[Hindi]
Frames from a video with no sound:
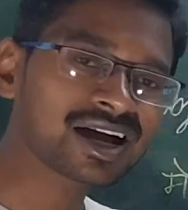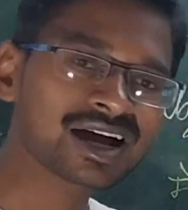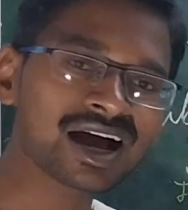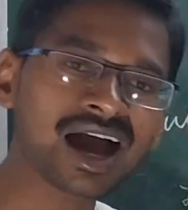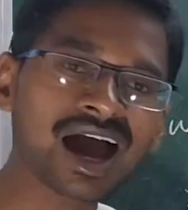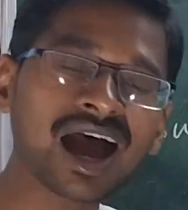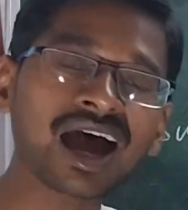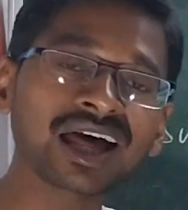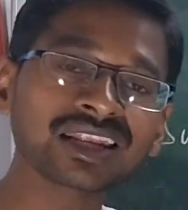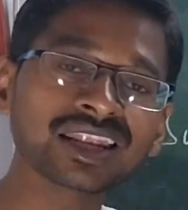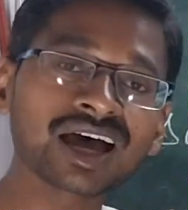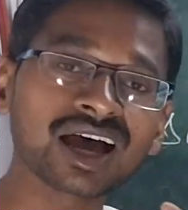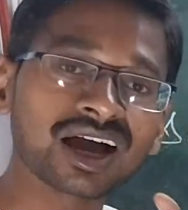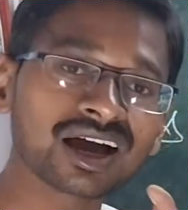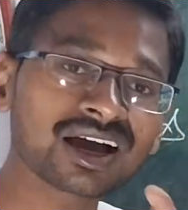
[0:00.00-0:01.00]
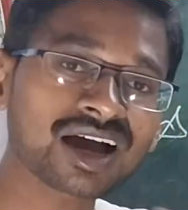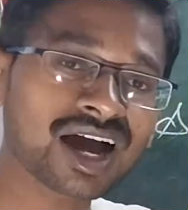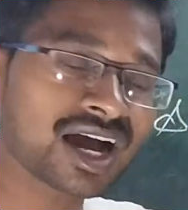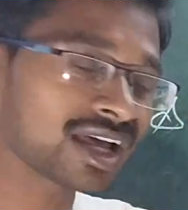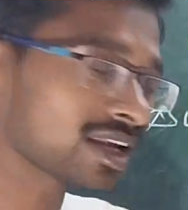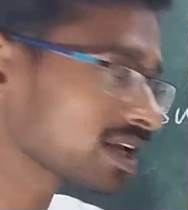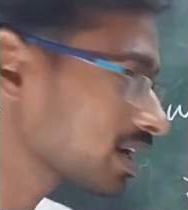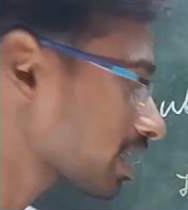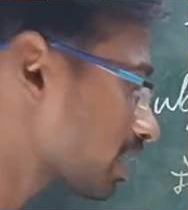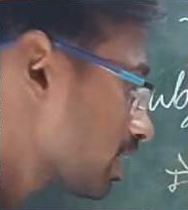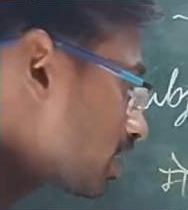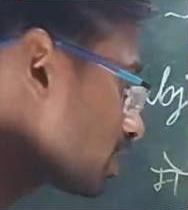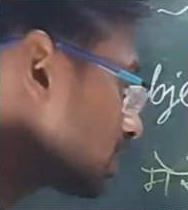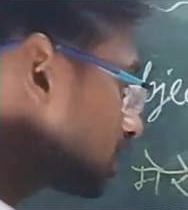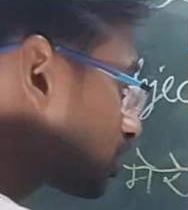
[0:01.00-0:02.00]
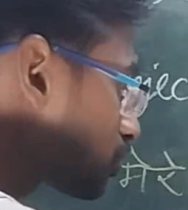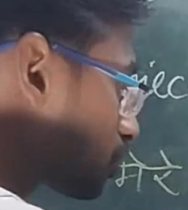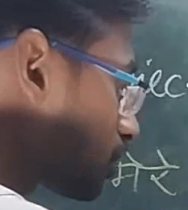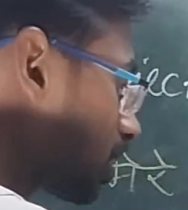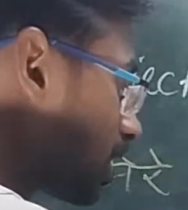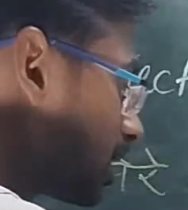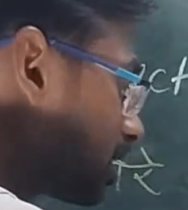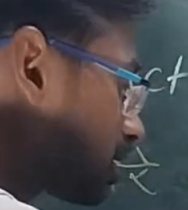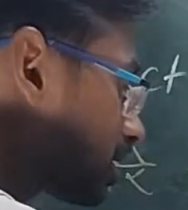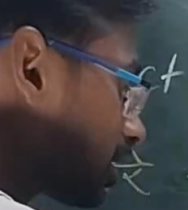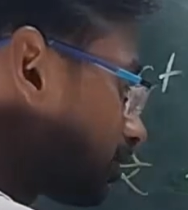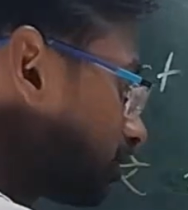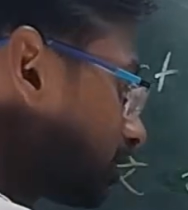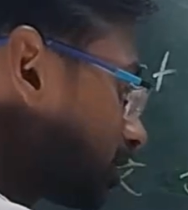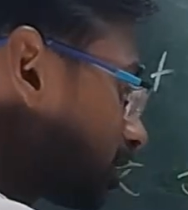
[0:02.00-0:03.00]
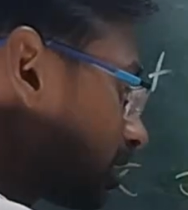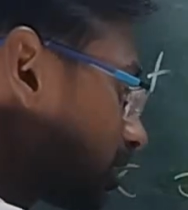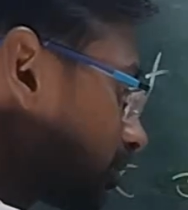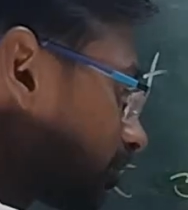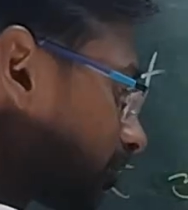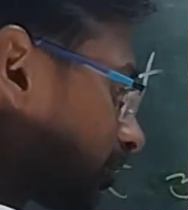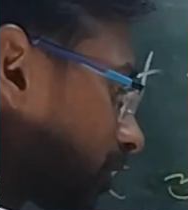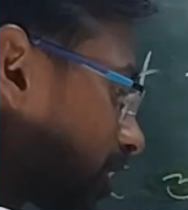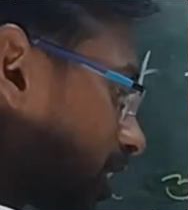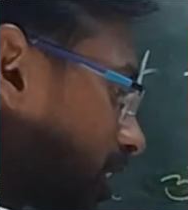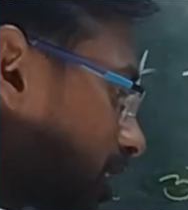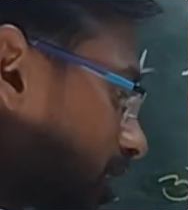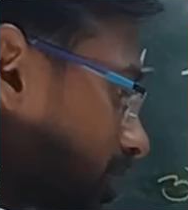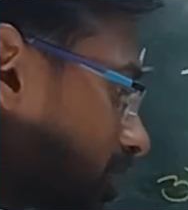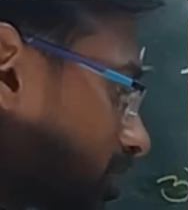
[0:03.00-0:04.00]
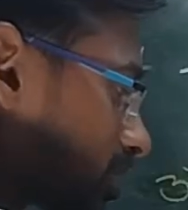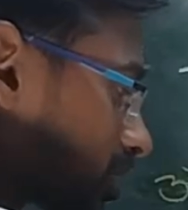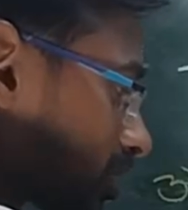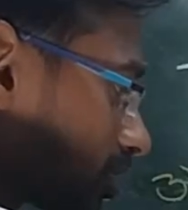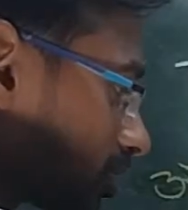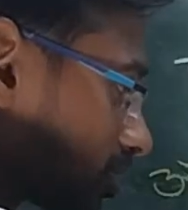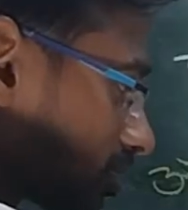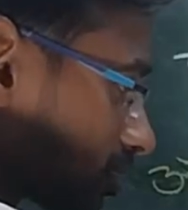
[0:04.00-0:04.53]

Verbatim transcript: खाना खाना का ईट होता है ईट का भी थ्री ईटन